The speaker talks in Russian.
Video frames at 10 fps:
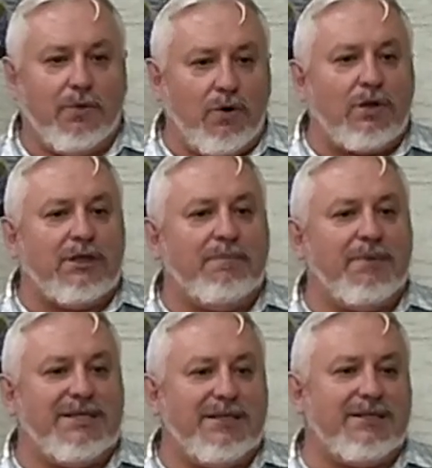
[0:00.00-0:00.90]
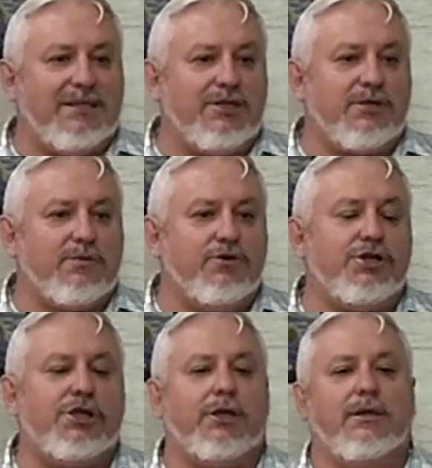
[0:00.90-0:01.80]
Около пяти тысяч
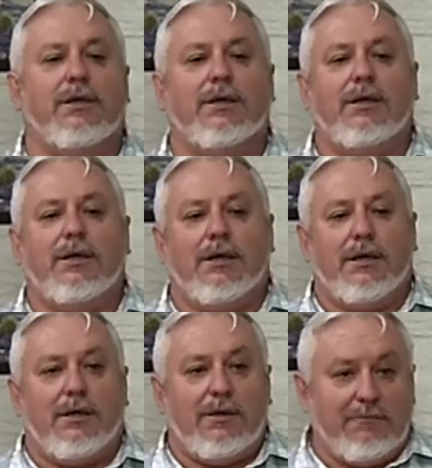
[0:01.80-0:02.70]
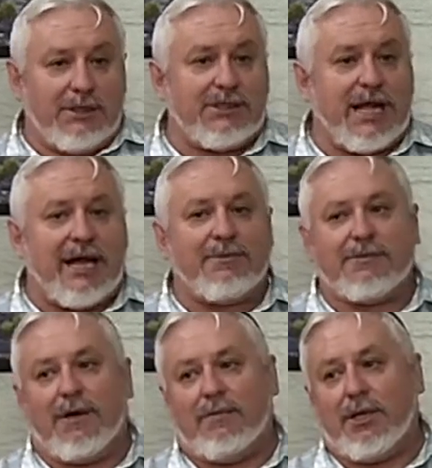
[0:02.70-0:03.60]
мужчин – мы знаем
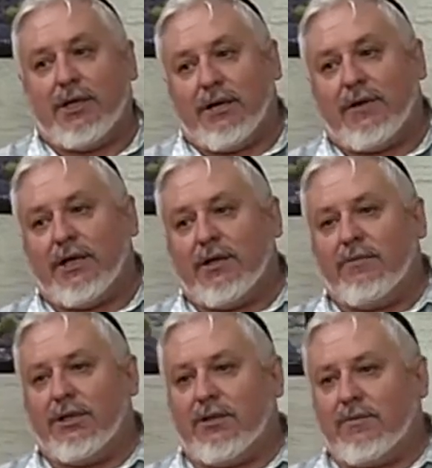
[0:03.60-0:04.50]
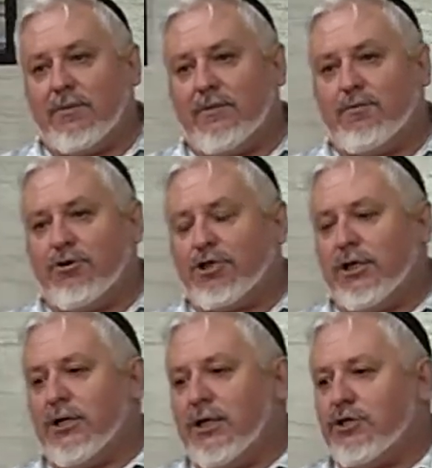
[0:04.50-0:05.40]
с вами, я говорил об этом в
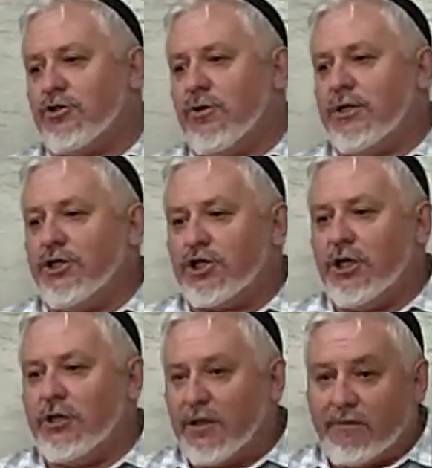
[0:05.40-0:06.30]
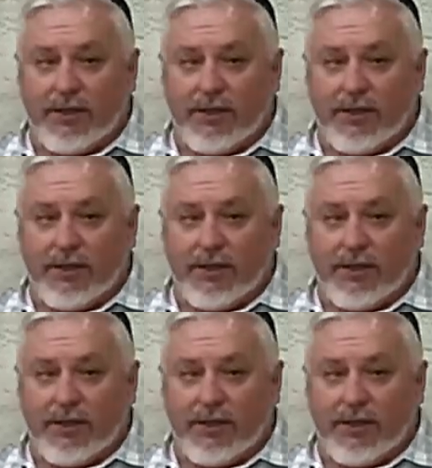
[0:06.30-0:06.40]
прошлый раз, что они шли на